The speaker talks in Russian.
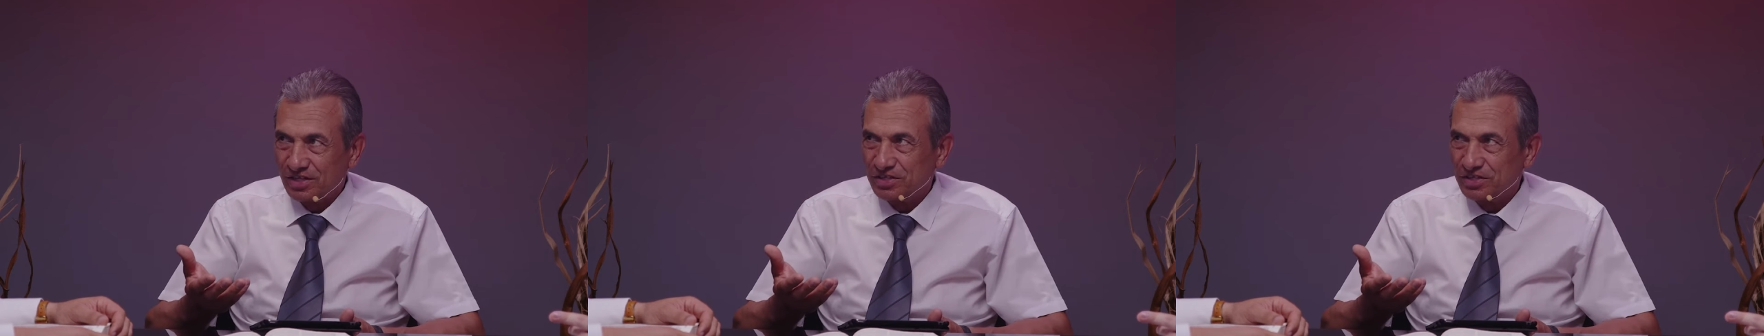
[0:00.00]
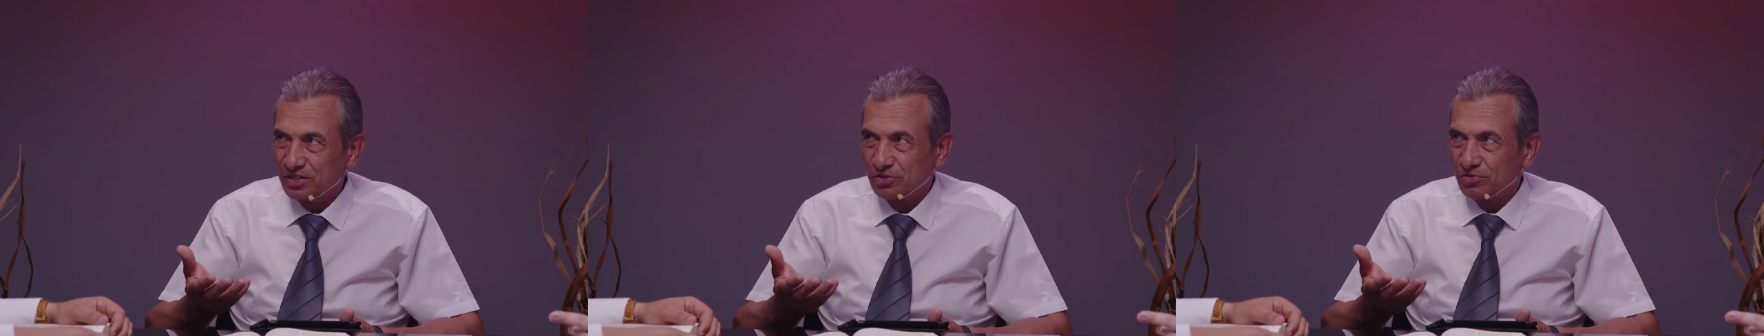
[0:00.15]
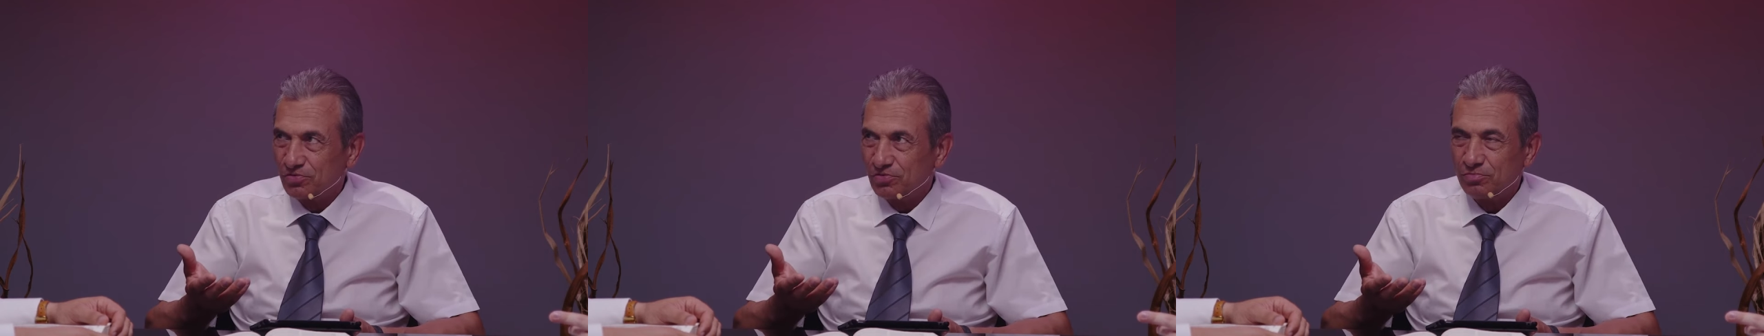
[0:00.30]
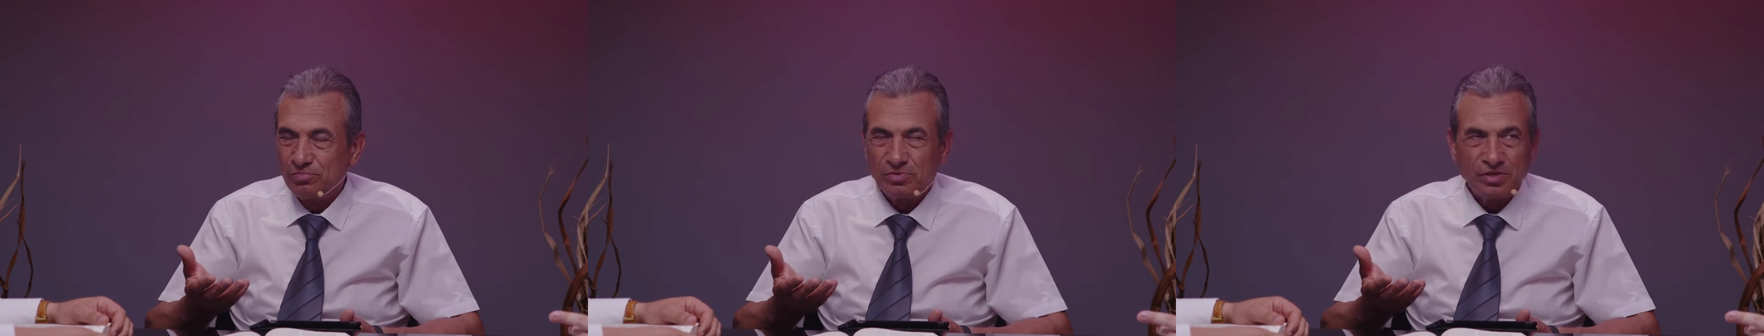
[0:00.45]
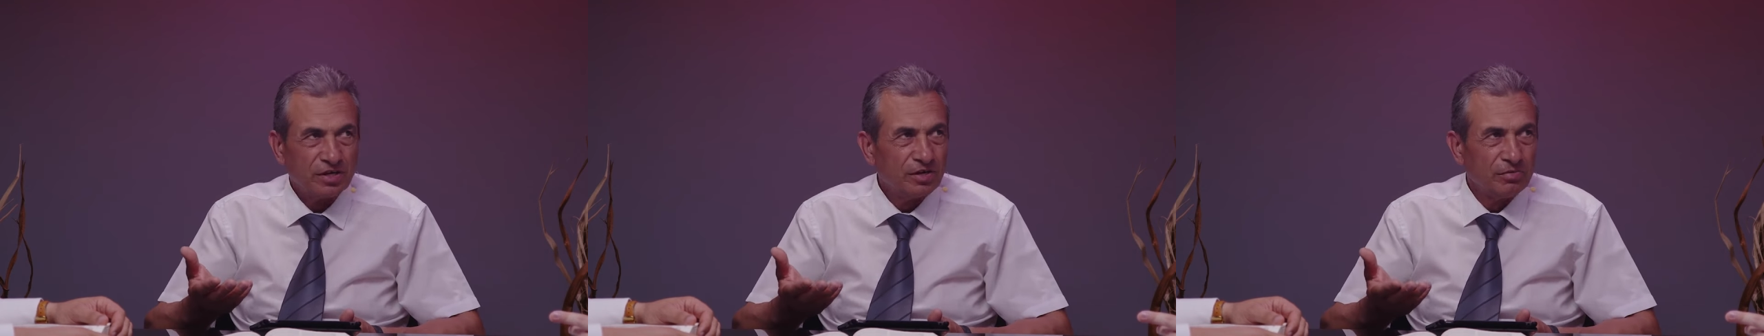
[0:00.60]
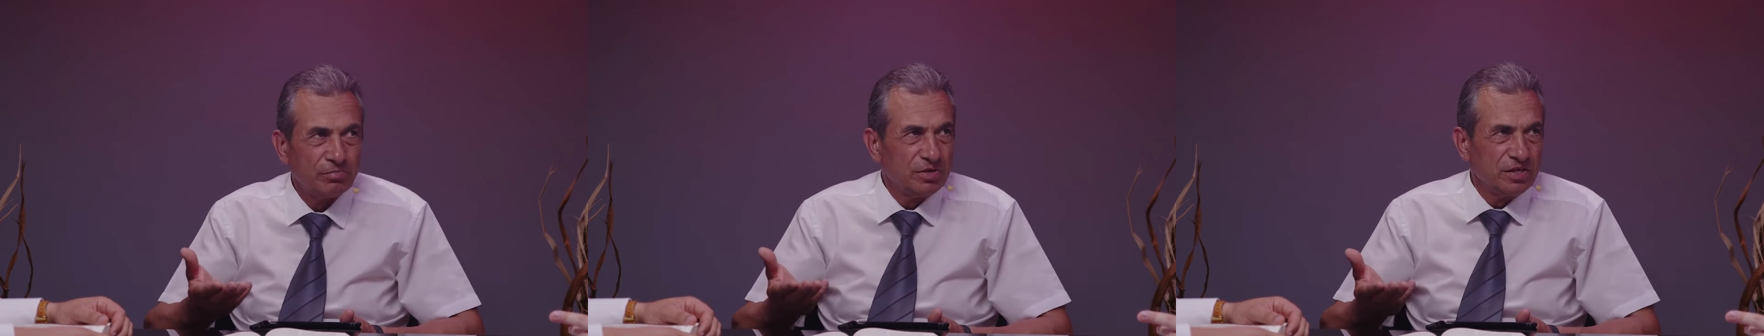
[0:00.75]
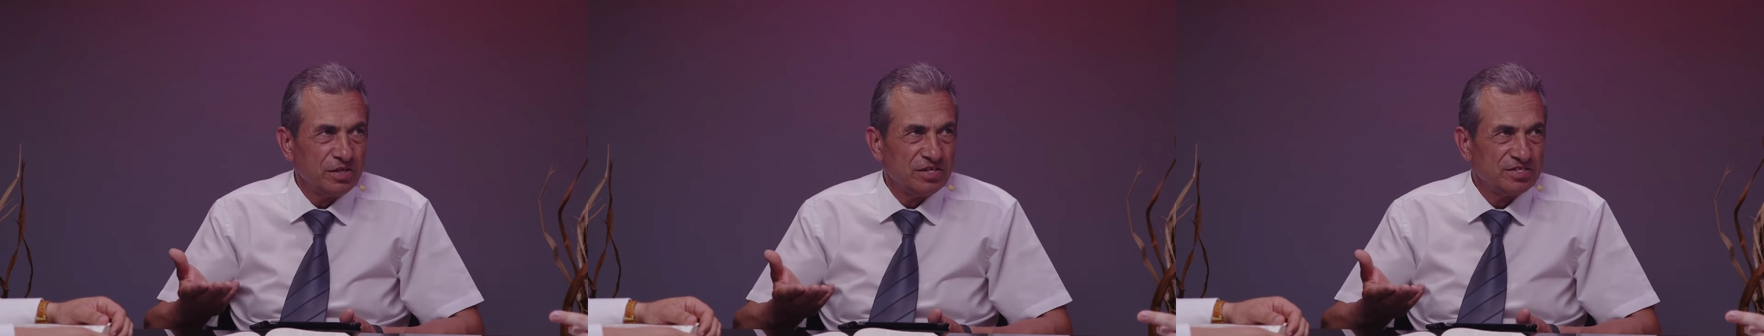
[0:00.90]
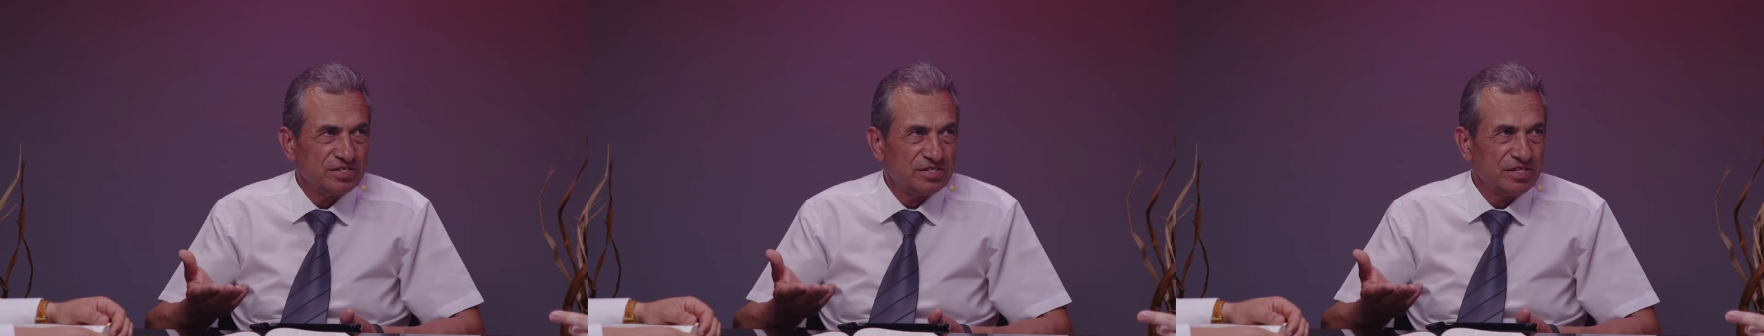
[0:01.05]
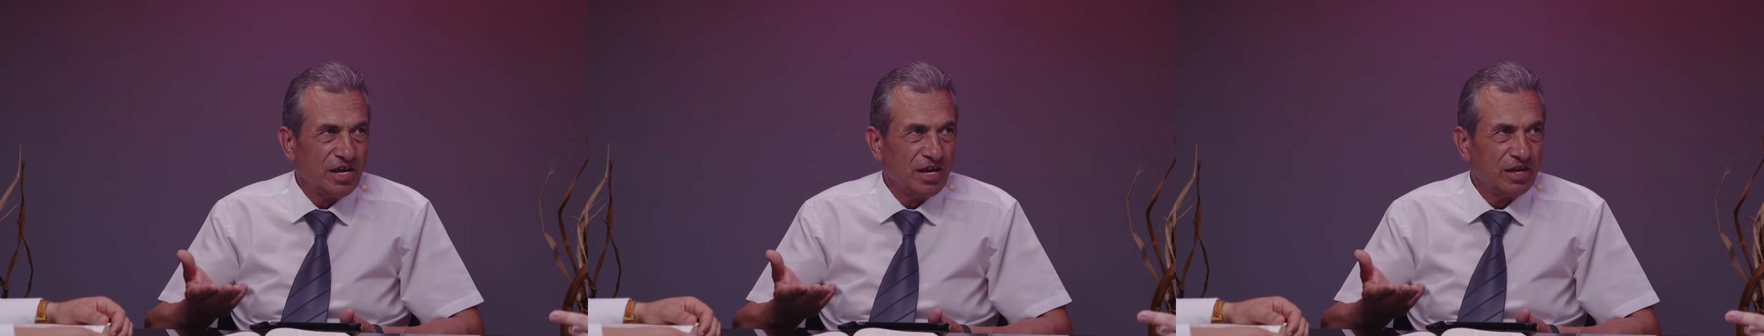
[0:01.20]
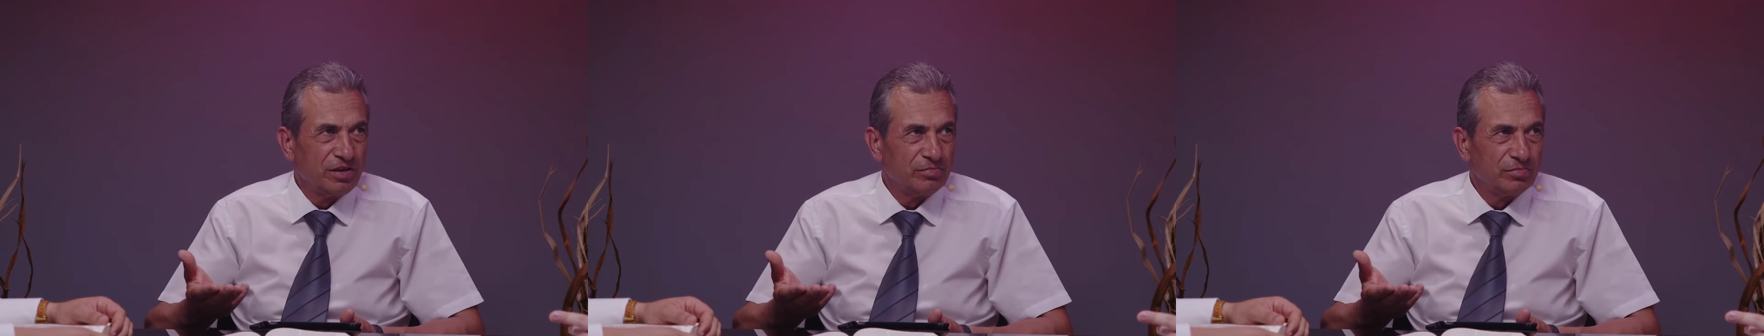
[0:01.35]
от этого мира. Мы
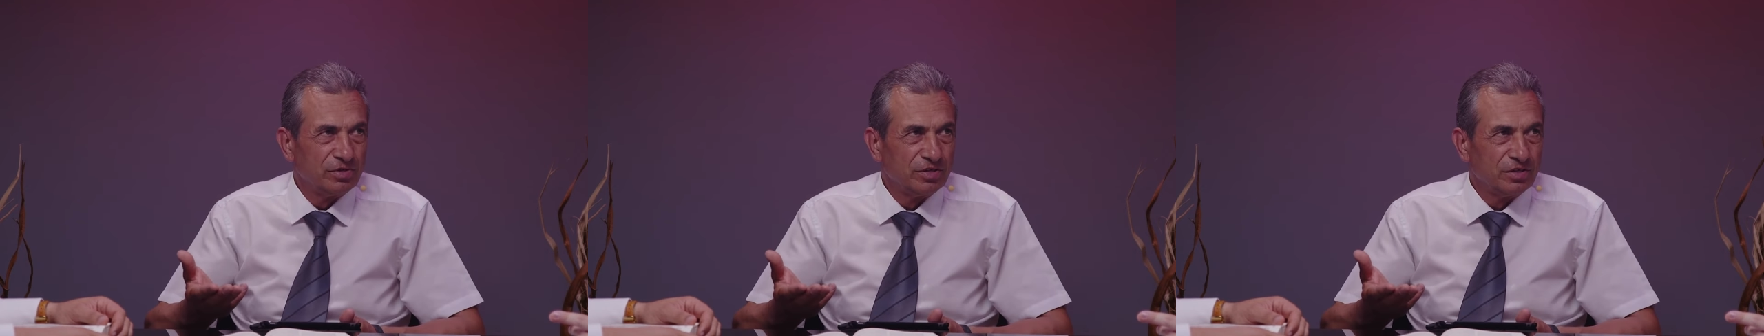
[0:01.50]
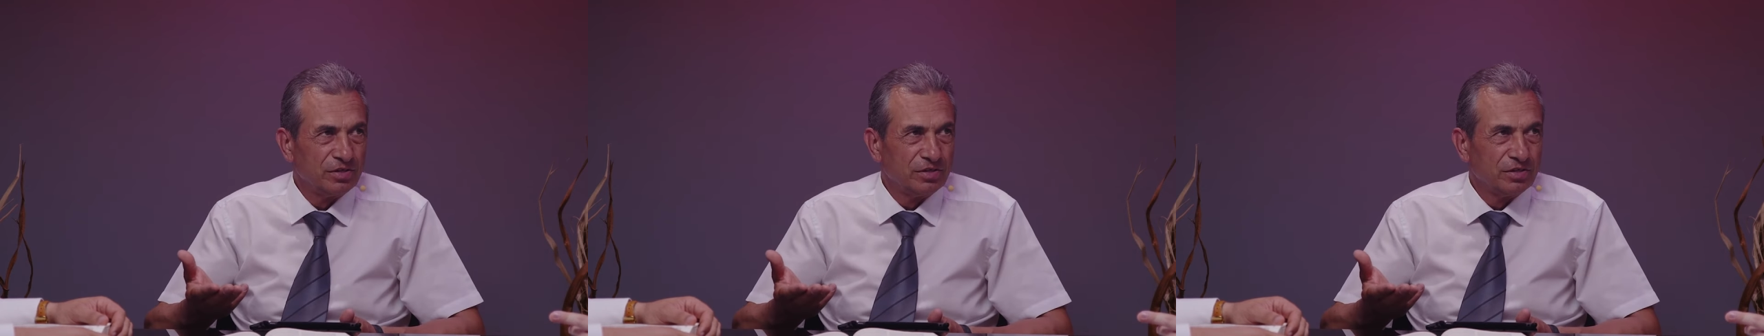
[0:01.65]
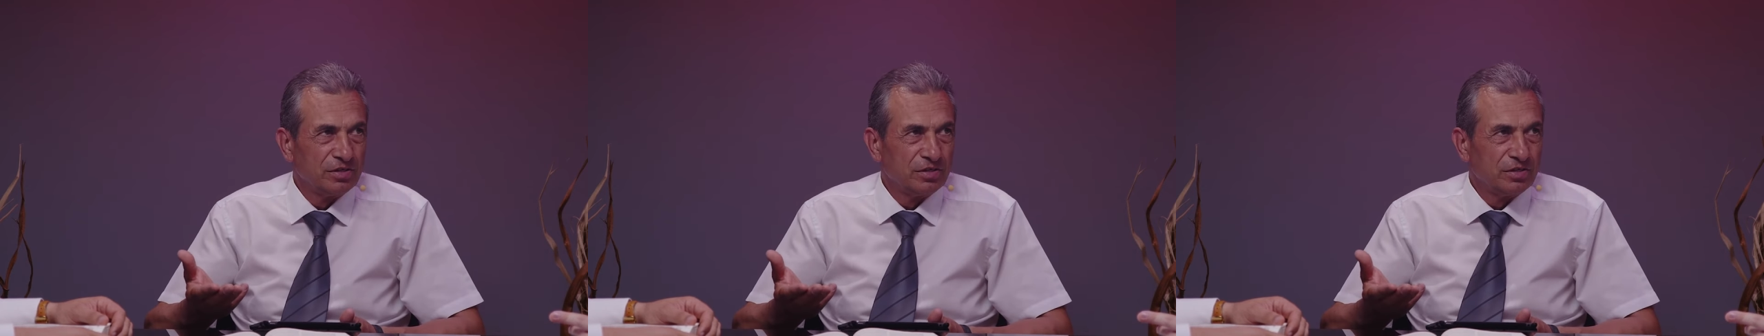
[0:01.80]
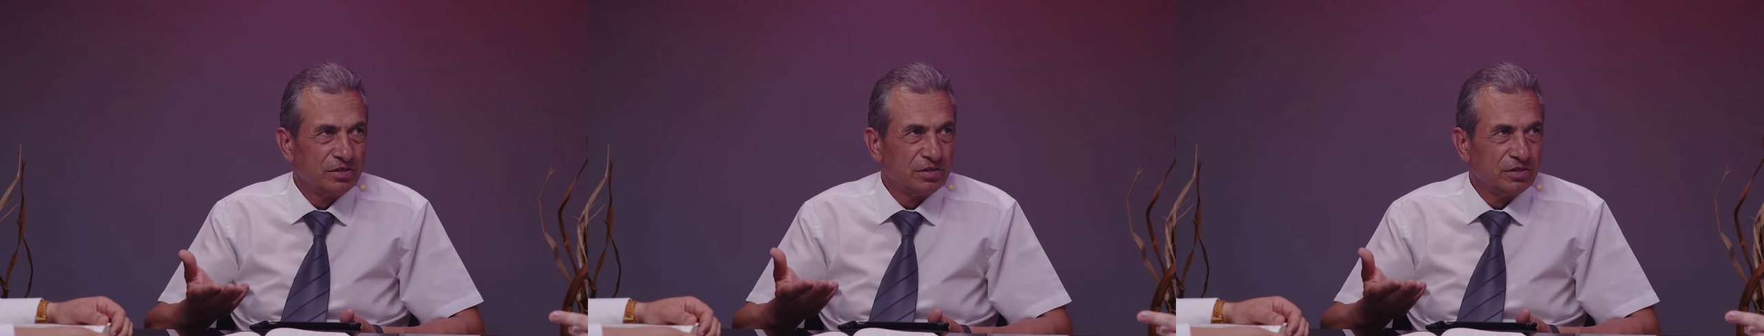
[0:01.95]
не знаем,